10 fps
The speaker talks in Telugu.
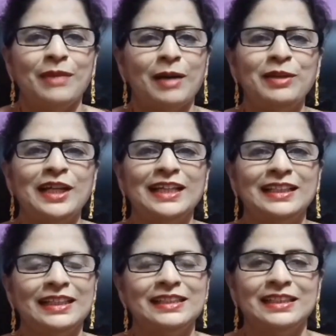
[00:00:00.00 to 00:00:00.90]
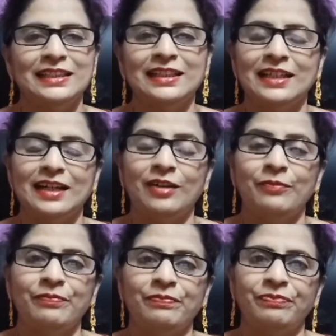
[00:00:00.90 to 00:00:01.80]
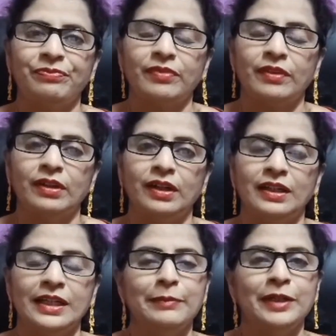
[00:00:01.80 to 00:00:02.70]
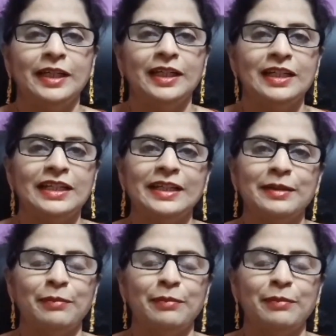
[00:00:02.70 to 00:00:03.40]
మామూలుగా అయితే జనరల్గా ఏమంటారంటే